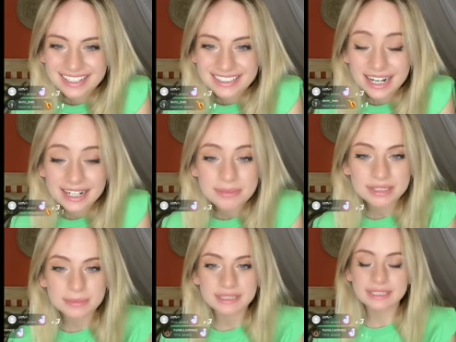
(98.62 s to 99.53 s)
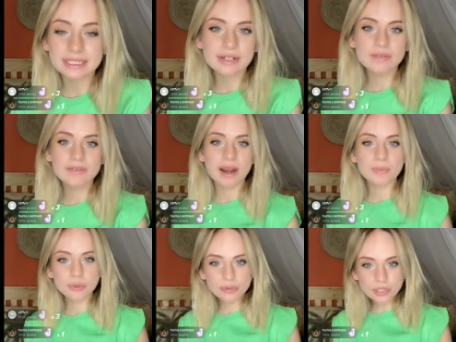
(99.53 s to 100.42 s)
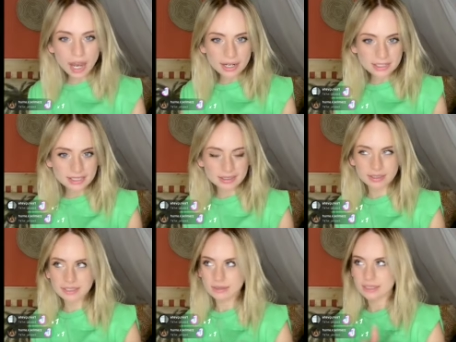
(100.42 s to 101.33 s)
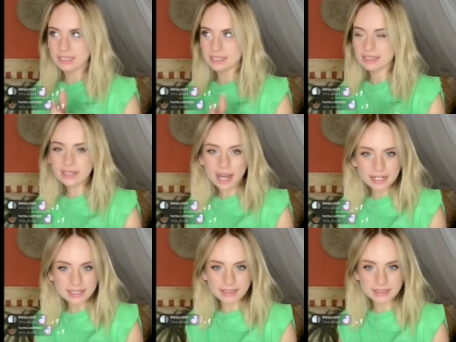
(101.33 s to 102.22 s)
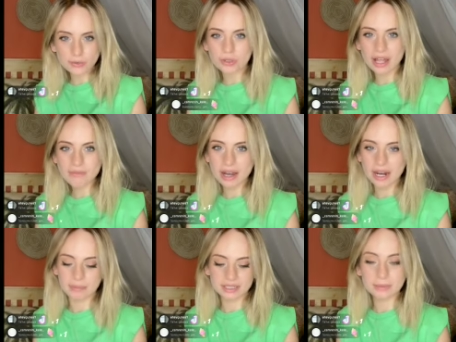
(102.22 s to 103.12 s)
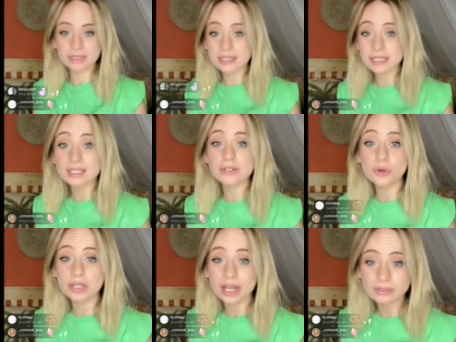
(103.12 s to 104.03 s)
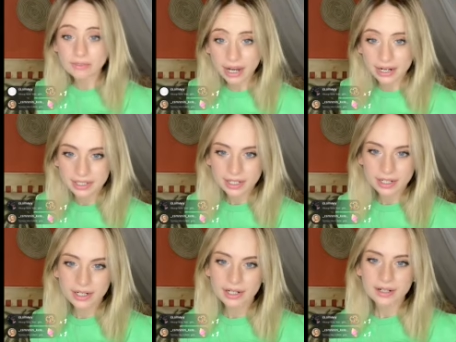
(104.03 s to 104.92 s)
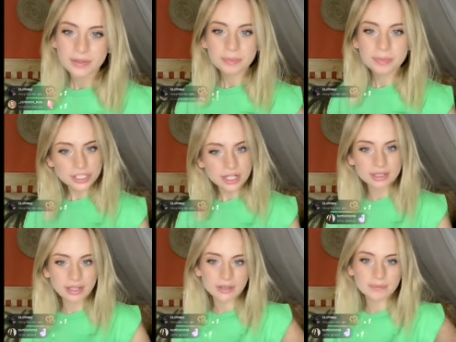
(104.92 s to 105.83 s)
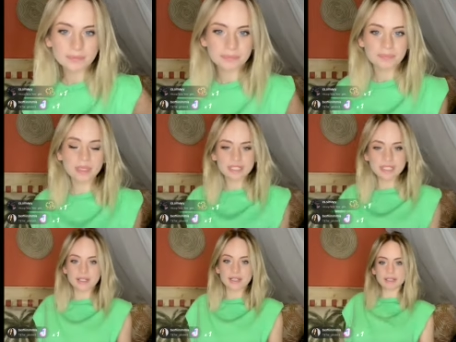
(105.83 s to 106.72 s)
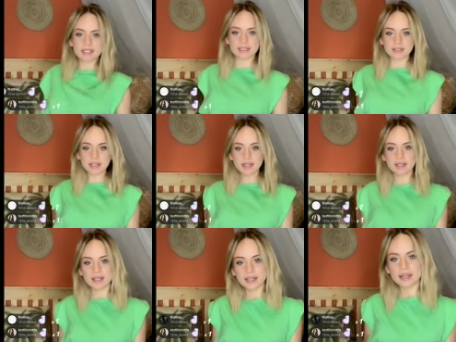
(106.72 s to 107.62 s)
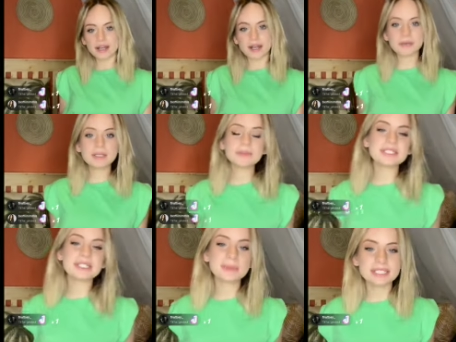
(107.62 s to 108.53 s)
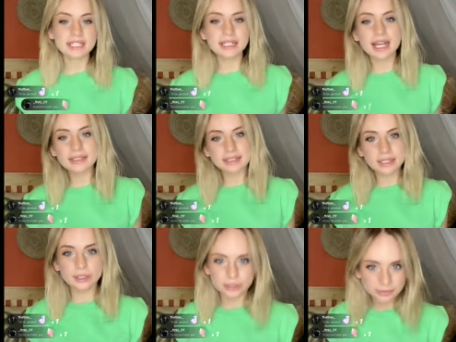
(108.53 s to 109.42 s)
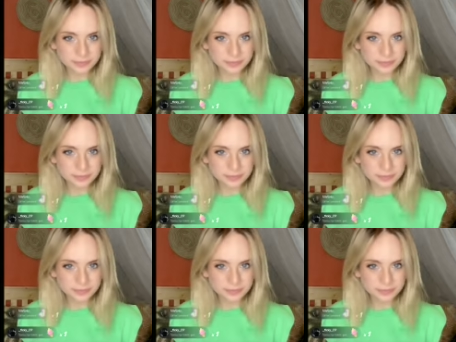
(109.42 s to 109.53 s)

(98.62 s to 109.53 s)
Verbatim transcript: Yarın matematik sınavım var. Bugün tarih yarın tarih sınavı olan var. Matematik sınavı olan var. Maşallah. Maşallah maşallah. Ama hepinize başarılar diliyorum.